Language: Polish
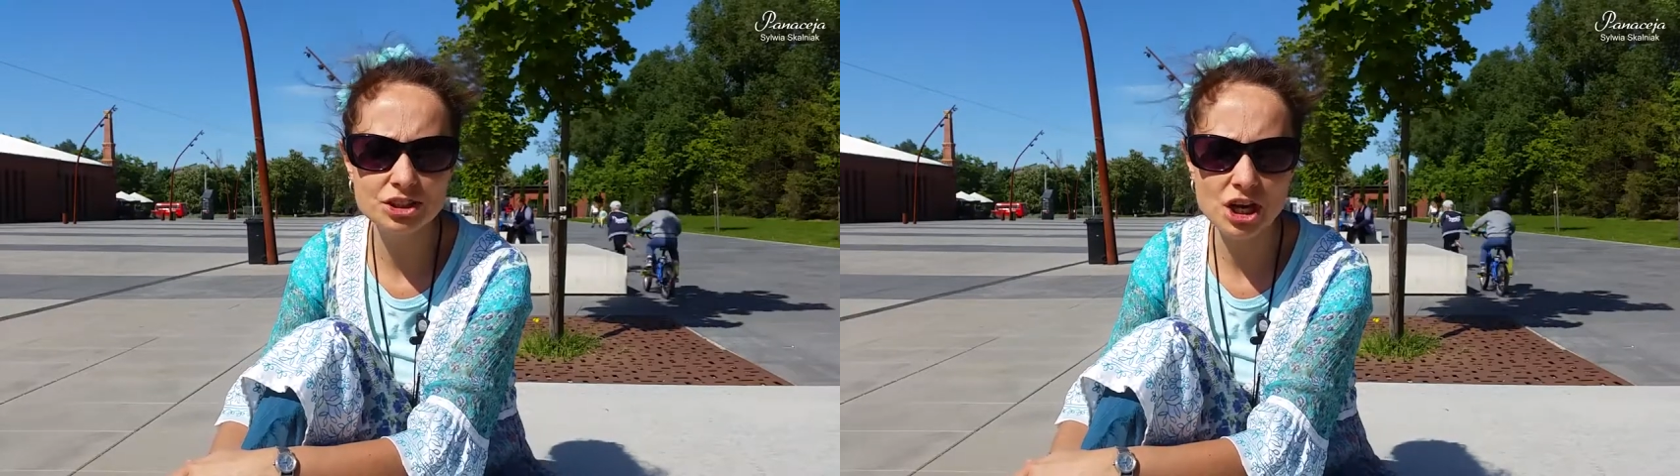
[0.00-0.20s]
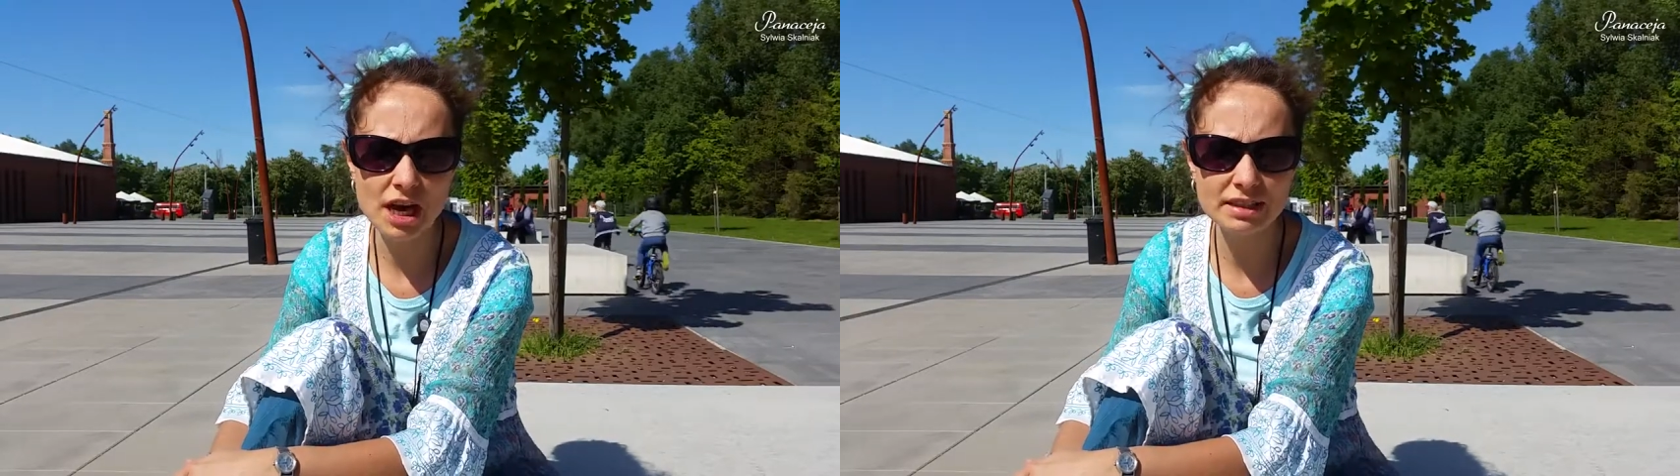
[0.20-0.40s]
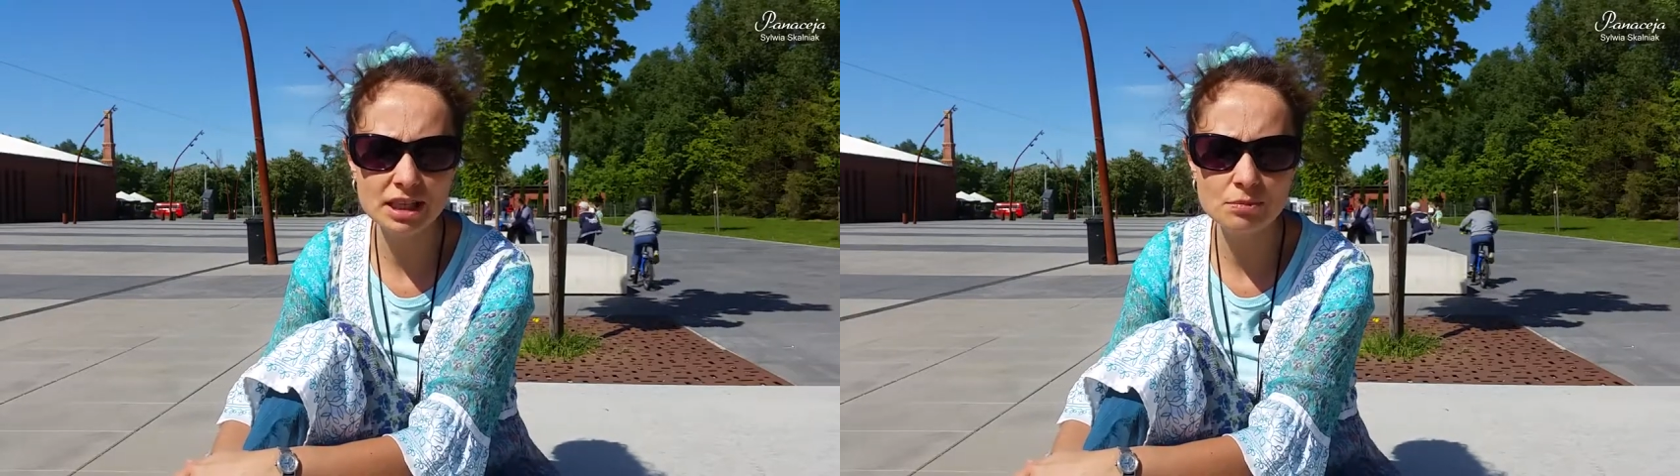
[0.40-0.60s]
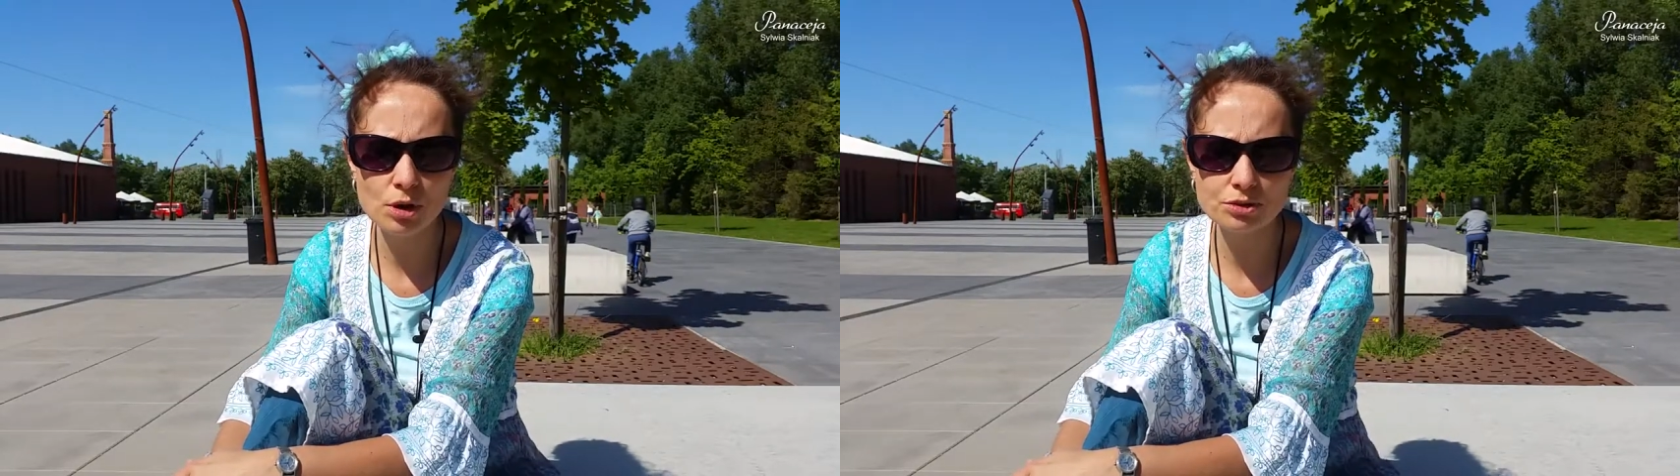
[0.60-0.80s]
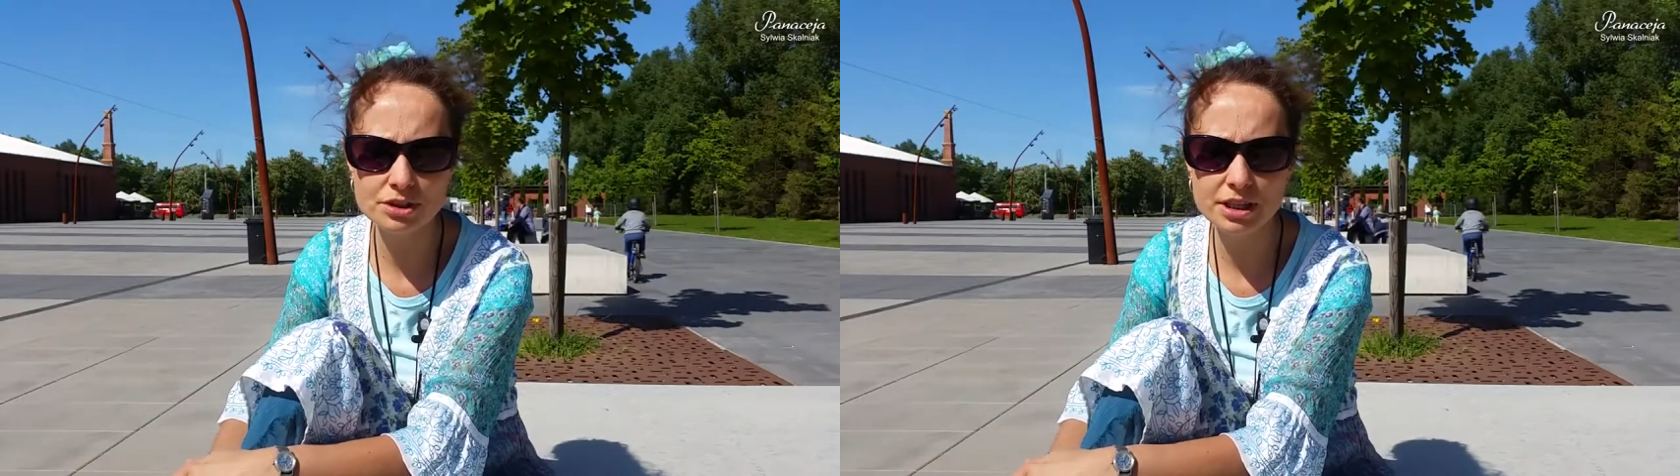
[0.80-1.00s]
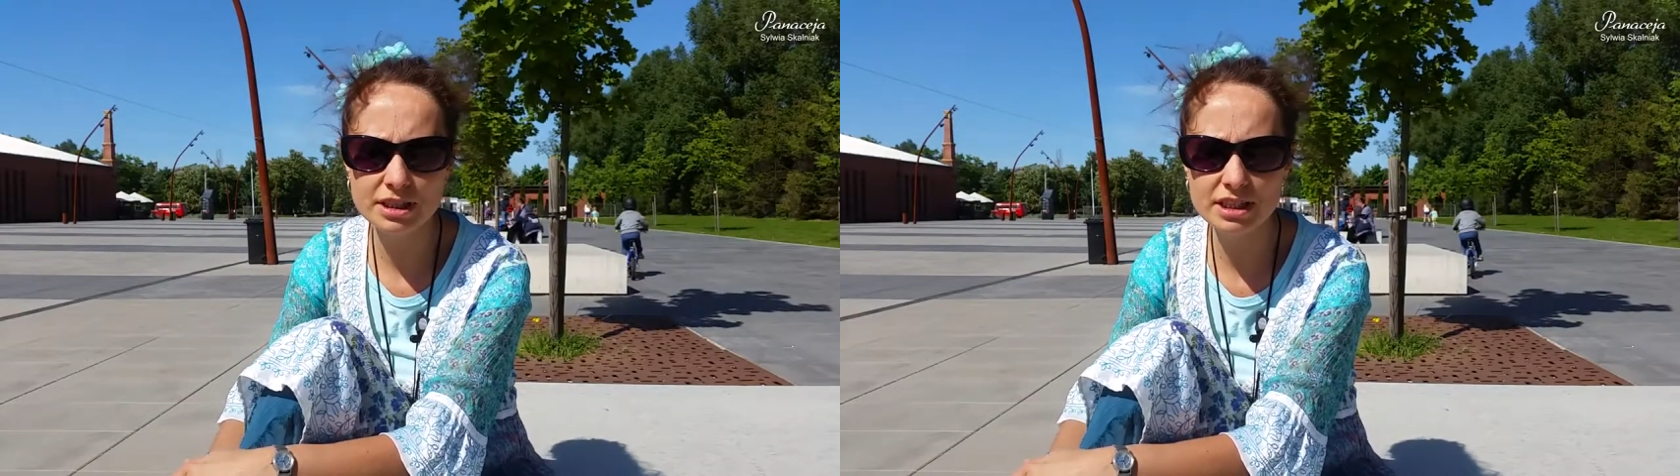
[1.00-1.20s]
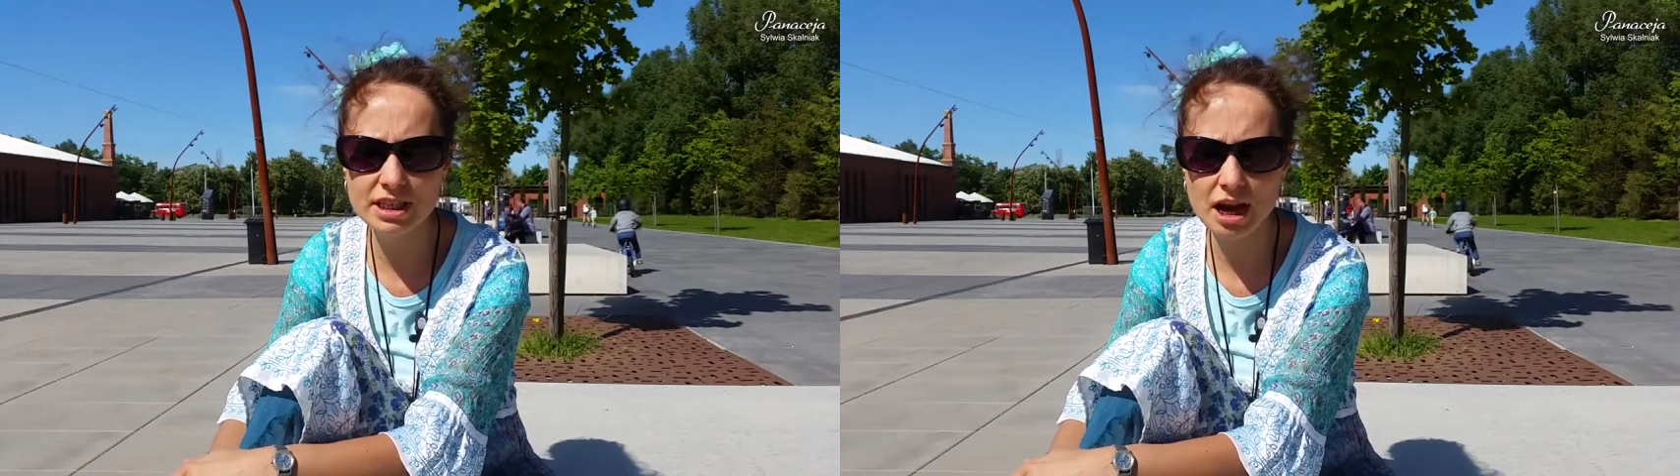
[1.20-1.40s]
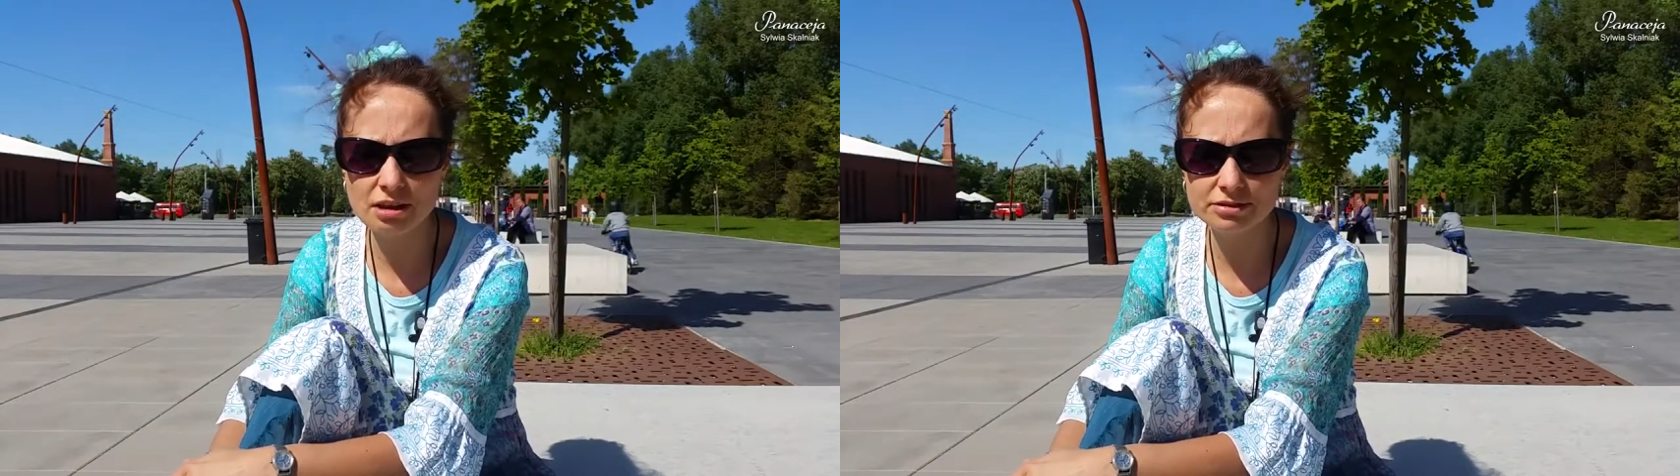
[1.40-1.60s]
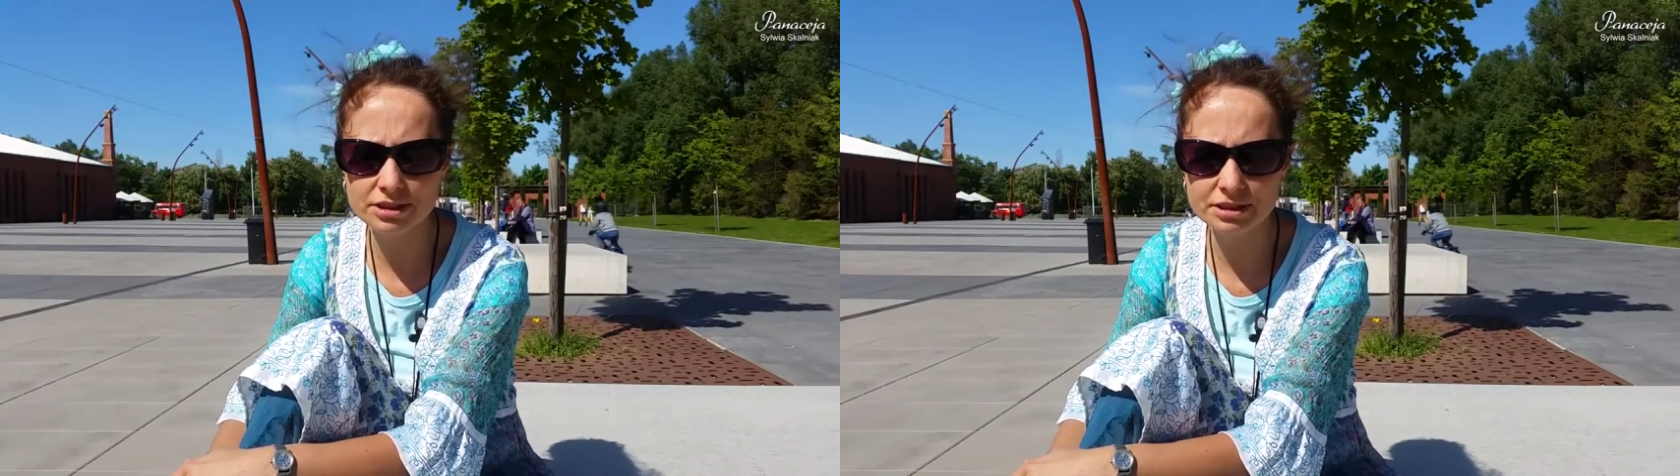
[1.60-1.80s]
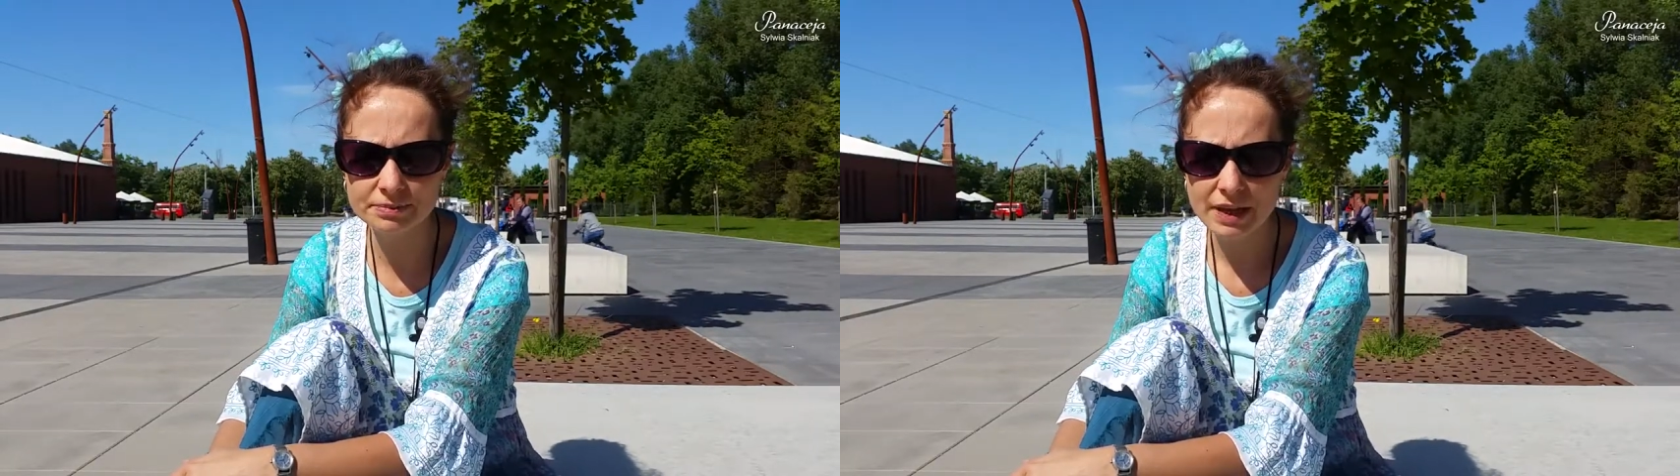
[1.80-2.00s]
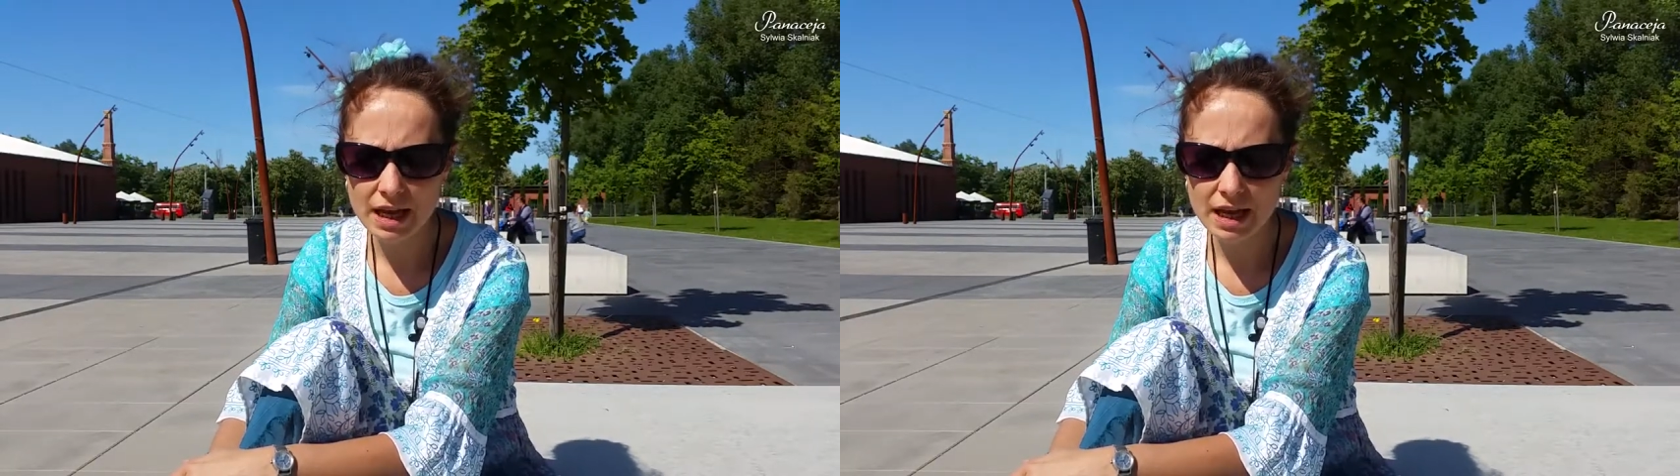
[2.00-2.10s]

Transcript: czarnej, mocnej i kawy,